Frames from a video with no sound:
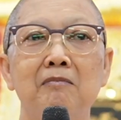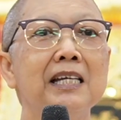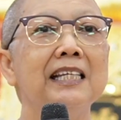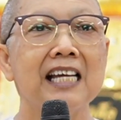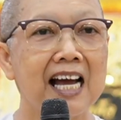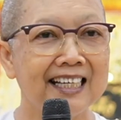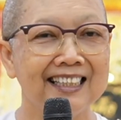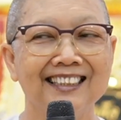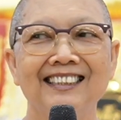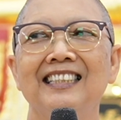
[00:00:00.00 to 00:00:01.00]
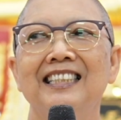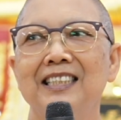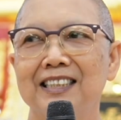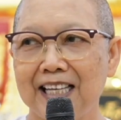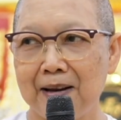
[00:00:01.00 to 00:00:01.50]
ไม่ใช่
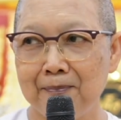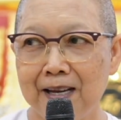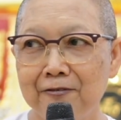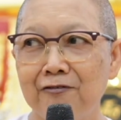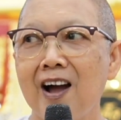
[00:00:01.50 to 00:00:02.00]
แต่แม่